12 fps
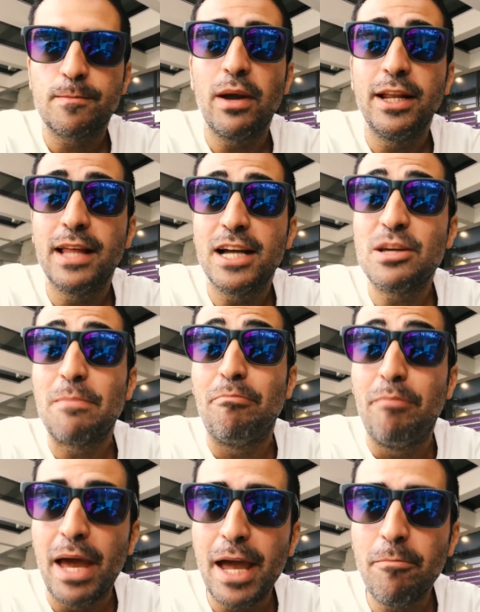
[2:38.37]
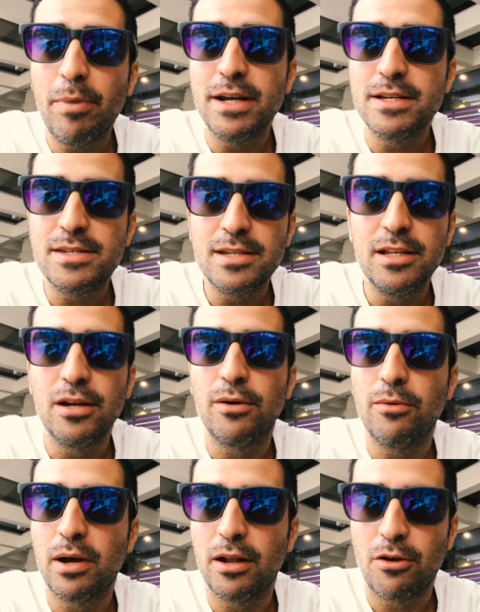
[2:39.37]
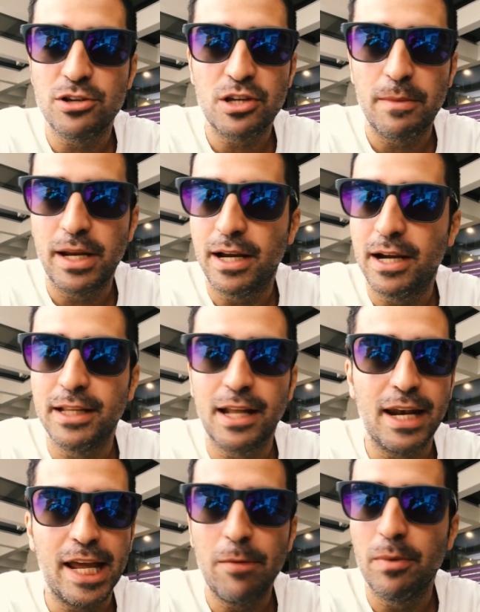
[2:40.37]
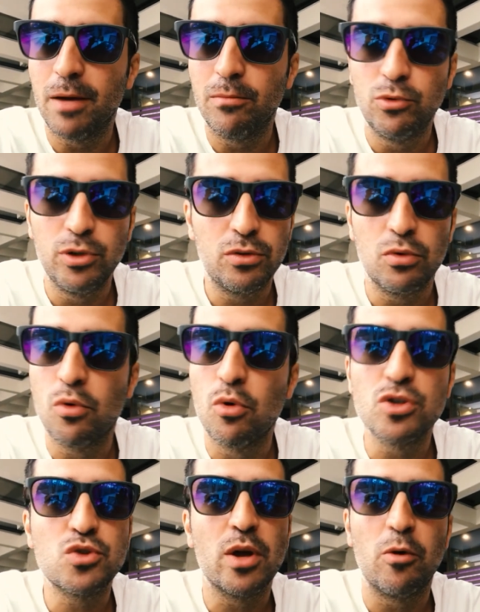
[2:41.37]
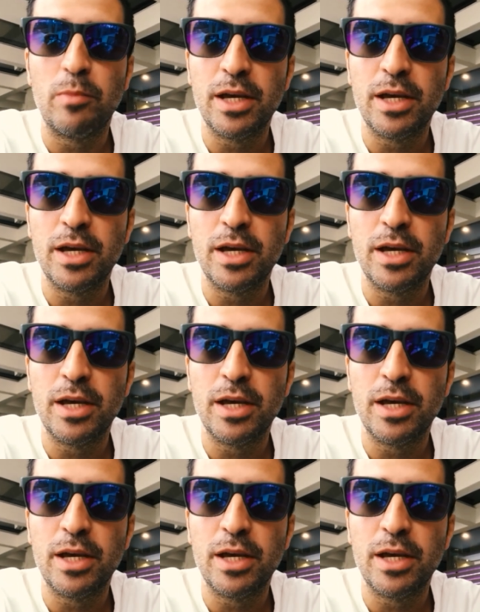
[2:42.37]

Qualidade é bem parecida com a loja americana, lembra muito, o gosto é o